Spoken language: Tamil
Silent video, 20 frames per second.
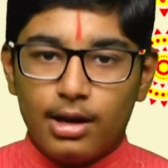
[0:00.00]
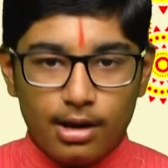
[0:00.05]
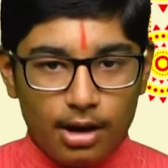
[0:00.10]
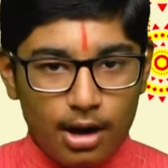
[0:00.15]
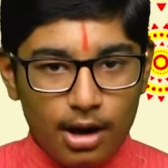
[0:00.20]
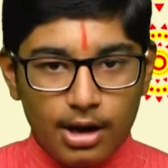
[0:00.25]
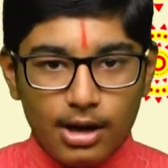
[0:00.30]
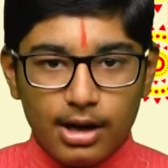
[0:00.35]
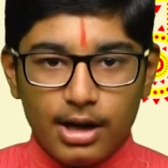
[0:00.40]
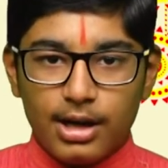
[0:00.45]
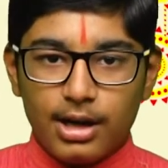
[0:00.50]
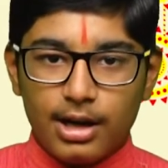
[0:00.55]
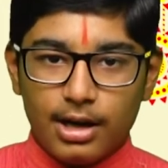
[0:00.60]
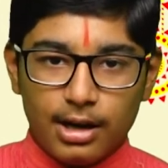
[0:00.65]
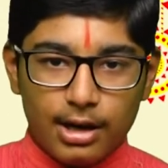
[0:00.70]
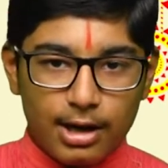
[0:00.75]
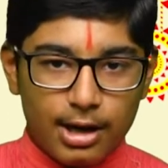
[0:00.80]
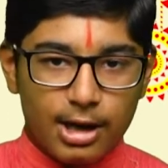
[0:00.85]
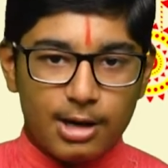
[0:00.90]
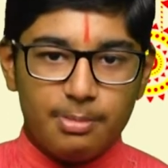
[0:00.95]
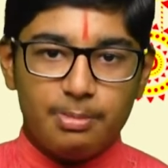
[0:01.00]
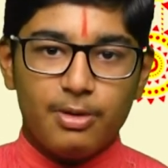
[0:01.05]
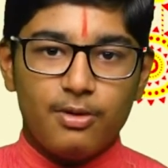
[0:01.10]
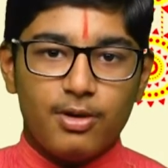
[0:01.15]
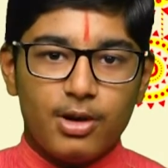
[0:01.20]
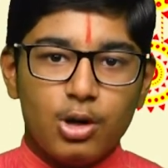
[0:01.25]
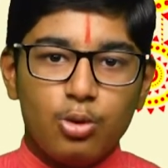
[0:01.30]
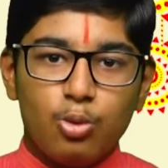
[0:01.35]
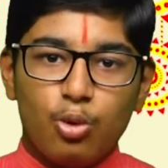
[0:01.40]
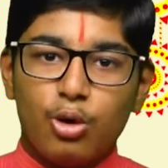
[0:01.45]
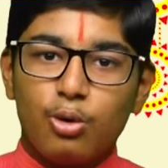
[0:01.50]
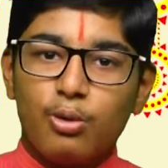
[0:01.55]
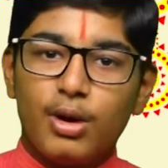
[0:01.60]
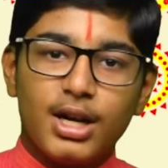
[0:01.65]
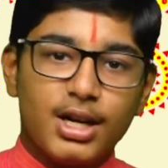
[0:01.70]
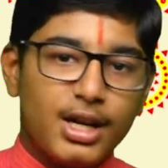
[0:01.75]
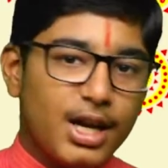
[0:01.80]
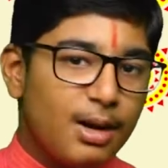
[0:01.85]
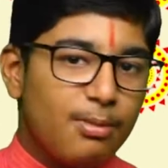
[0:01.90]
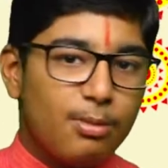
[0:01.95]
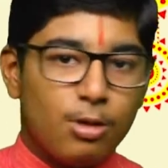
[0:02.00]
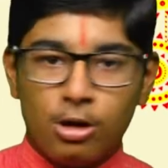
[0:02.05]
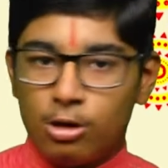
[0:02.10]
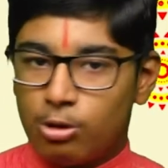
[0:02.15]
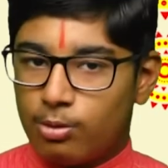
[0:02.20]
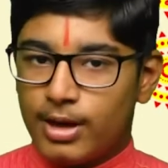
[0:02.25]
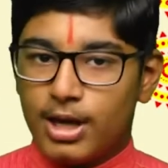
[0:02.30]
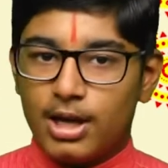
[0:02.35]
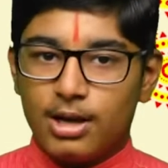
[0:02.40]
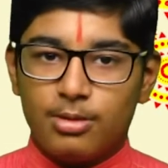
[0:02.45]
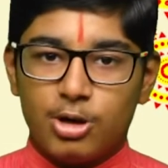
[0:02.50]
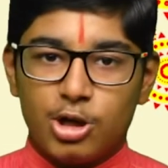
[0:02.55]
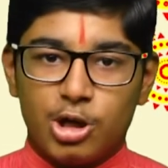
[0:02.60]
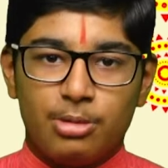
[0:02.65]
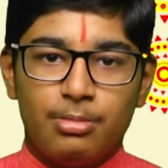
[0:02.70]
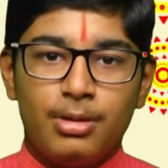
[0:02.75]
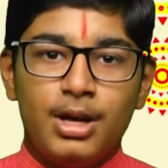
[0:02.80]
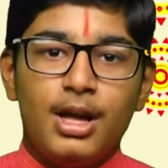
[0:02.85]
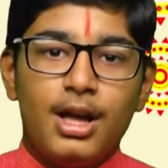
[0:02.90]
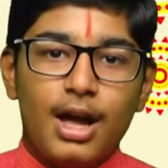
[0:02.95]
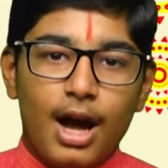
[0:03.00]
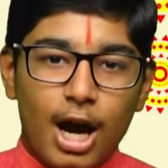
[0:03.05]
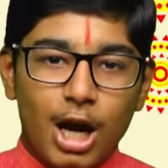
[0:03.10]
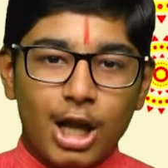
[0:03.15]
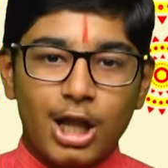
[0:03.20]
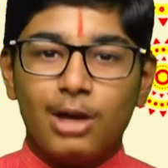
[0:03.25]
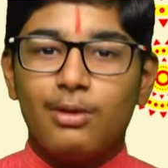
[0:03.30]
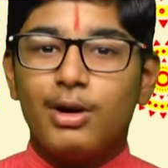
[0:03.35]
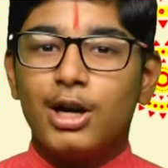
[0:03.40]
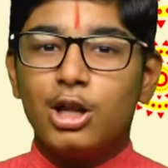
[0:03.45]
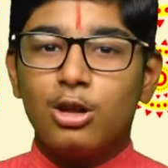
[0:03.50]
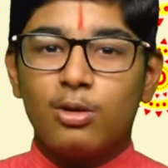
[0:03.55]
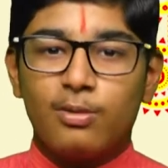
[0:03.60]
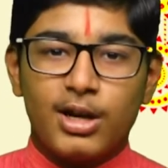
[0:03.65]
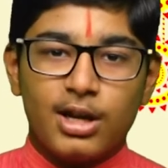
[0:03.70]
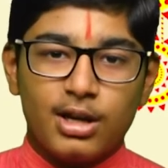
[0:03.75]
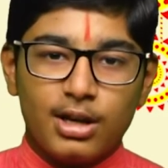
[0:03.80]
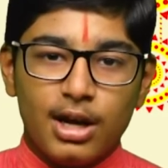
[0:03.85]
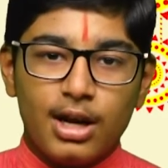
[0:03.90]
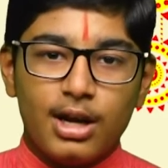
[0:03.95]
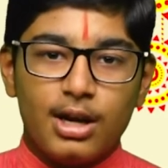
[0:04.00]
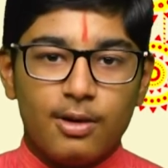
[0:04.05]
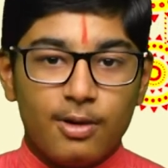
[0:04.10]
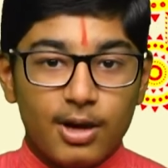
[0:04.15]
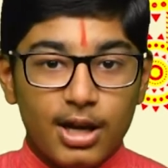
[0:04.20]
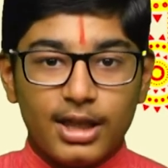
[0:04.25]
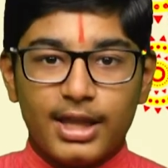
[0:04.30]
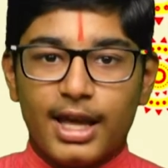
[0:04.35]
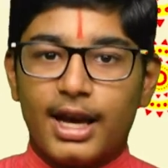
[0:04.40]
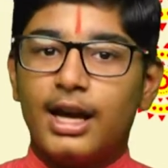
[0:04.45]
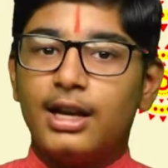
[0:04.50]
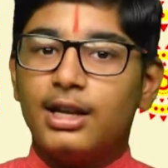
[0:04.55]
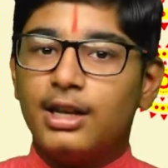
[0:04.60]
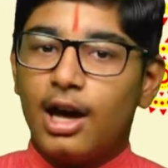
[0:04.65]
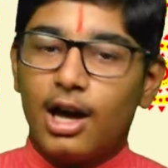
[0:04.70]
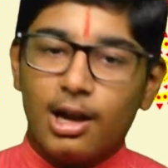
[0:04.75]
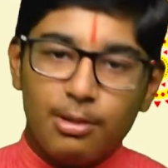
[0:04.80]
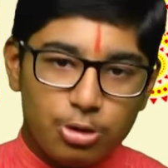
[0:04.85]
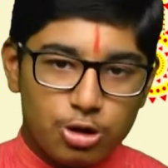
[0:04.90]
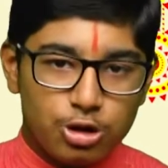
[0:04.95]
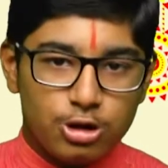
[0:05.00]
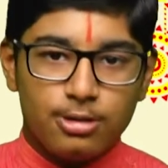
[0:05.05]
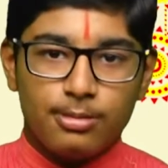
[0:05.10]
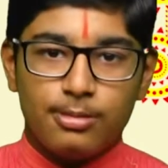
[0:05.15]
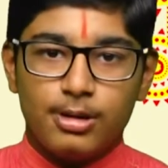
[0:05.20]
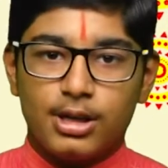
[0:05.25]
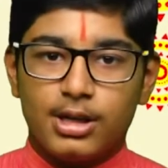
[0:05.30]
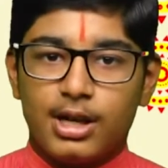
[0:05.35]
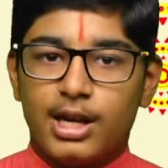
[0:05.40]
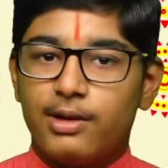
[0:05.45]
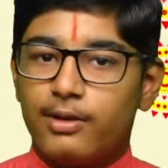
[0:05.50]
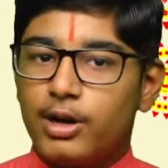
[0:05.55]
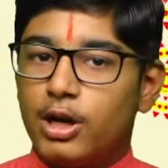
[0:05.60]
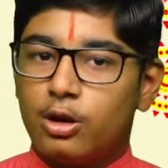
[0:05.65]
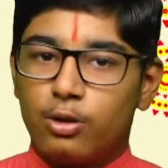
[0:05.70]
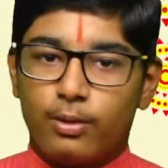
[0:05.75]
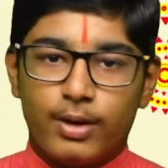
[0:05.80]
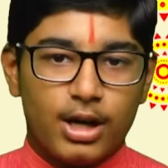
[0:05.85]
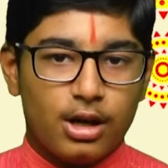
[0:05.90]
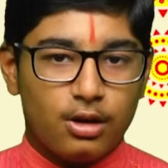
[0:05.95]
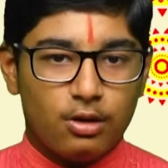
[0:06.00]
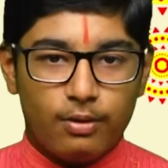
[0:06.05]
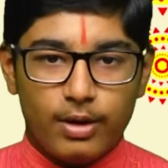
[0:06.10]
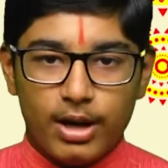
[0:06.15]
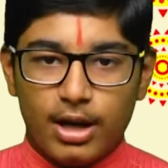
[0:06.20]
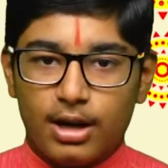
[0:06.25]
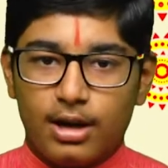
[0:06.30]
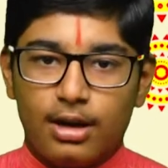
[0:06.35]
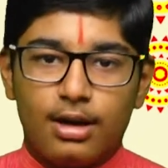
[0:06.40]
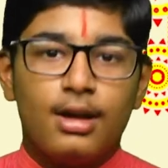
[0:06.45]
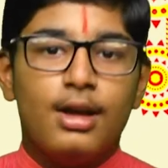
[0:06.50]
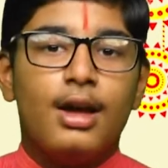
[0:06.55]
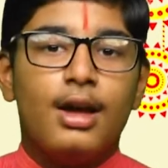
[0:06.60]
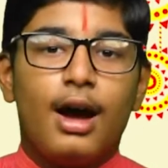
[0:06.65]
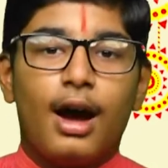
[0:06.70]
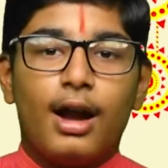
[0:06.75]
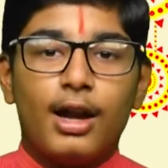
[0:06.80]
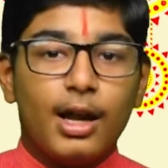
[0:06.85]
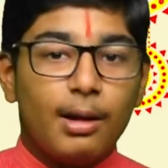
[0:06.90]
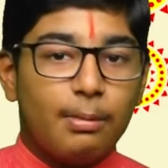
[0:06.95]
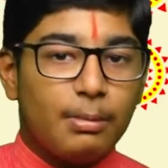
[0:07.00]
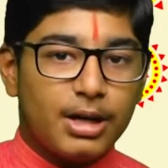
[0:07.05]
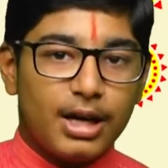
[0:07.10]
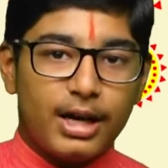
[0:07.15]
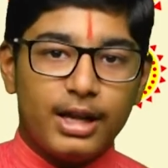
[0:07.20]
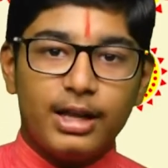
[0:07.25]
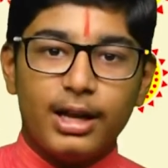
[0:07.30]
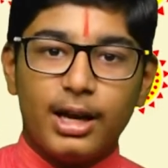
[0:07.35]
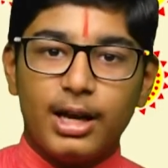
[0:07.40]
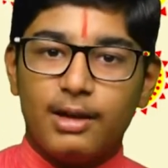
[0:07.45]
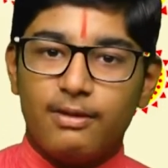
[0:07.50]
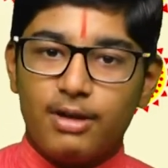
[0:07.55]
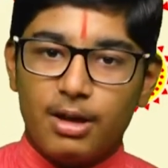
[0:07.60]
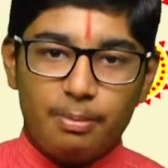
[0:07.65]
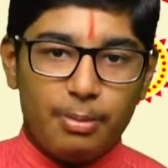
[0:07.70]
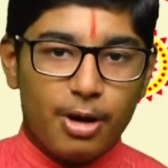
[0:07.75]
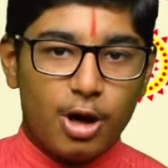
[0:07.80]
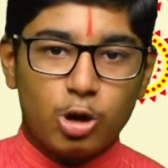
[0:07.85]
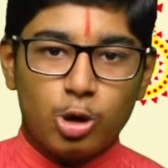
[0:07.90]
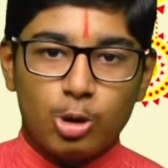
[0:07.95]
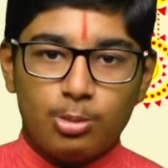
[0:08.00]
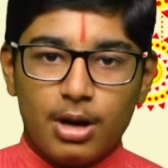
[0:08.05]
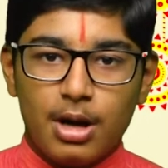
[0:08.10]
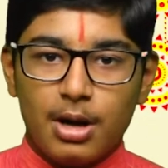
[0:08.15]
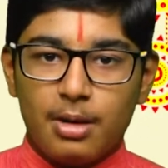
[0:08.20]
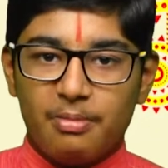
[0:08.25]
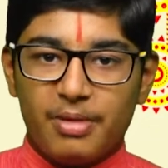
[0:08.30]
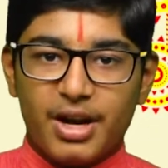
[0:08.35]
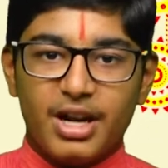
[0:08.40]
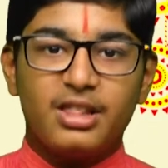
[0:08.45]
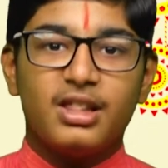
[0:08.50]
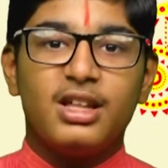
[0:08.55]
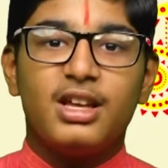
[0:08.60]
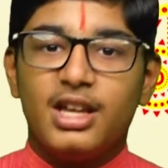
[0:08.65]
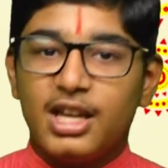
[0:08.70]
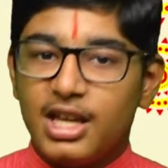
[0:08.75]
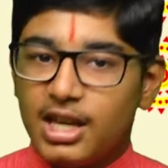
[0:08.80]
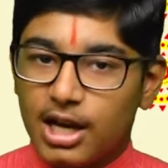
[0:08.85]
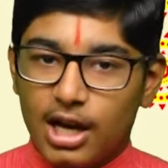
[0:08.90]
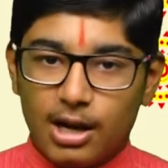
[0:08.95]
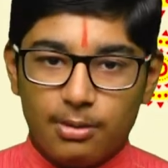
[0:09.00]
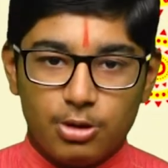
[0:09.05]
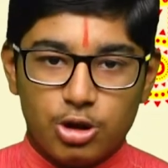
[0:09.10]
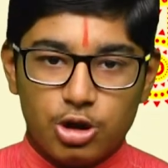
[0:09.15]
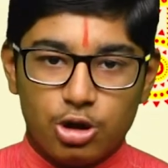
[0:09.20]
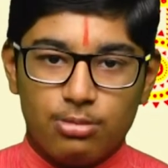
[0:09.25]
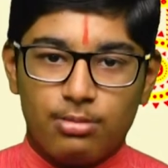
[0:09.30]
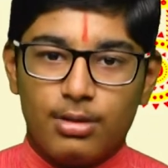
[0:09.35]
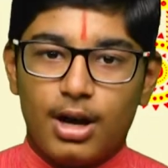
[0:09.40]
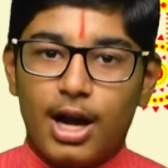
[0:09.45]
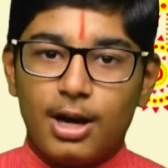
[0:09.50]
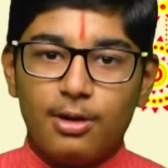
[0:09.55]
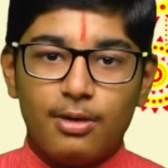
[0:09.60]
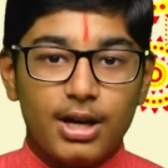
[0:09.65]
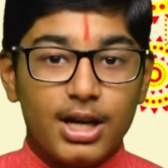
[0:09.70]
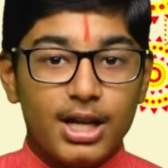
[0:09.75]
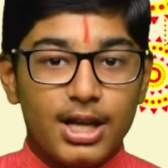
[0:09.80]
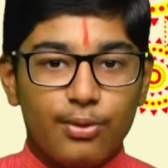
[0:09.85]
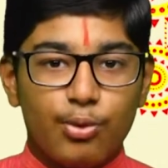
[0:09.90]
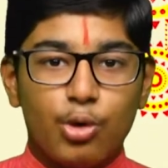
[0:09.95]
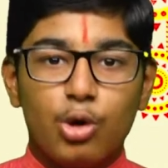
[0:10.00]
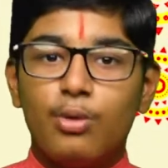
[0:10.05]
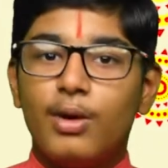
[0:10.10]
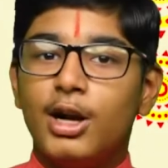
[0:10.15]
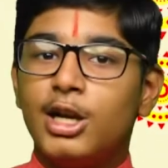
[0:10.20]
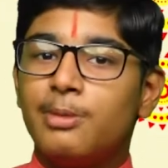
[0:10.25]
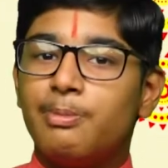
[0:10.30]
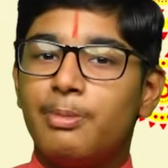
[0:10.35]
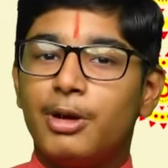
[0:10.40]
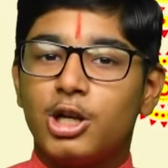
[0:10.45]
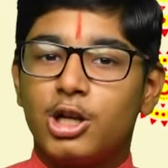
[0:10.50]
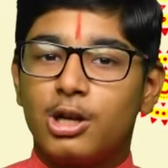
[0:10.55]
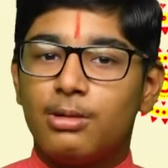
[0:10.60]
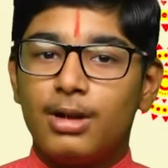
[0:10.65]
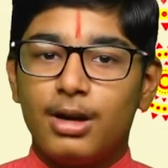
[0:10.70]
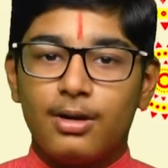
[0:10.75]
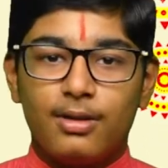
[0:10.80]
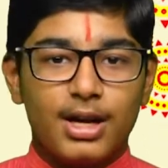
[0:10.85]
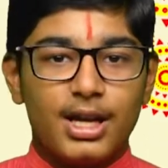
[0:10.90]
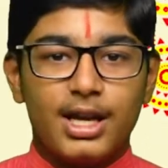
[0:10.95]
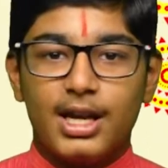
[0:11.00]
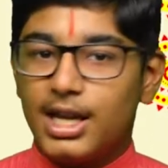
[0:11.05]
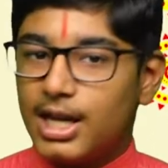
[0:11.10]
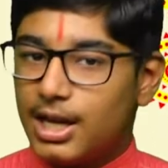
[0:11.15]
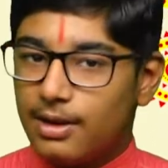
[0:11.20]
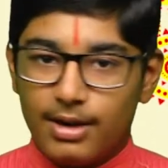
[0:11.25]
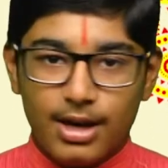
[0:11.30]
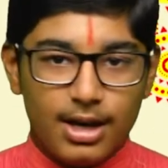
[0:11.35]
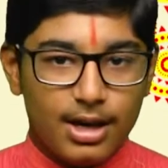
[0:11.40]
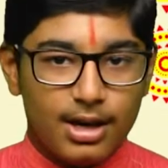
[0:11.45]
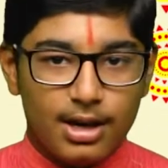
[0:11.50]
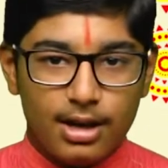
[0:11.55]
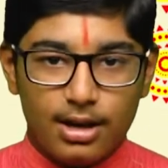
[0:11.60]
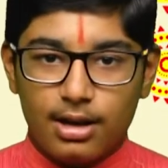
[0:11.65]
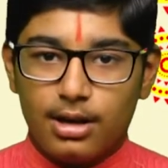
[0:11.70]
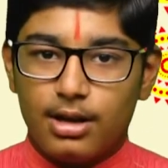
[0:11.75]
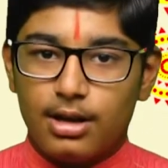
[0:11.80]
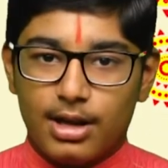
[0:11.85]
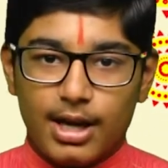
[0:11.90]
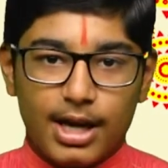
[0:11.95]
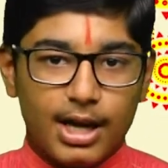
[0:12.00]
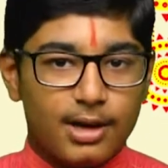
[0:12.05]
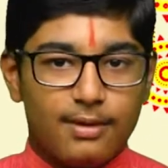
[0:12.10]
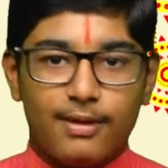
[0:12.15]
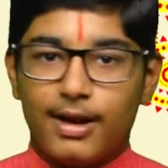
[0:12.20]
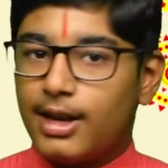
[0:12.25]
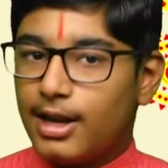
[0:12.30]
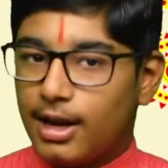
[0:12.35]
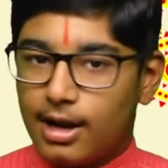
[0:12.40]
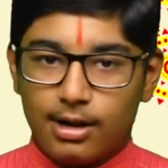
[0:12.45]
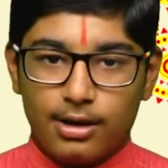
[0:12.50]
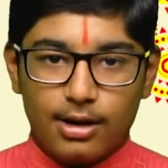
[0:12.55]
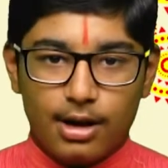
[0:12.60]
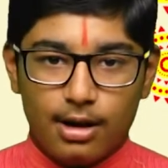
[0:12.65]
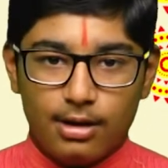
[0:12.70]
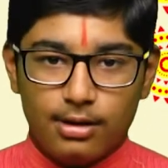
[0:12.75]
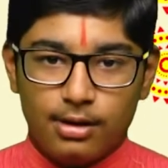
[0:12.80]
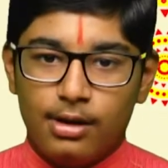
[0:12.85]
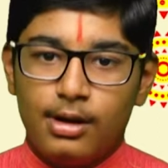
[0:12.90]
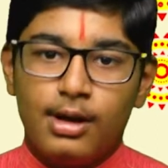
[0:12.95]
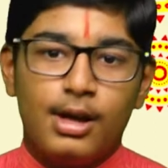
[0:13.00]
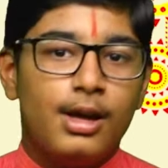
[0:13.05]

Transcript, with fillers: நாக்கில் இருக்கிற இனிப்பை வந்து ஒரு வாட்டி தான் நம்மளால் சுவைக்க முடியும் அடுத்த வாட்டி சுவைத்தா இதை வந்து திகட்ட ஆரம்பிச்சிடும் நம்மளுக்கு நிறைய வாட்டி சுவைக்க சுவைக்க ஆனால் நம்ம லலிதா தேவியை பார்த்தோம்னா நம்ம மனசு இனிக்க ஆரம்பிச்சிடும் அது வந்து எவ்வளோ வாட்டி பார்த்தாலும் அது வந்து இனிக்கவே இனி இது திகட்டவே திகட்டாது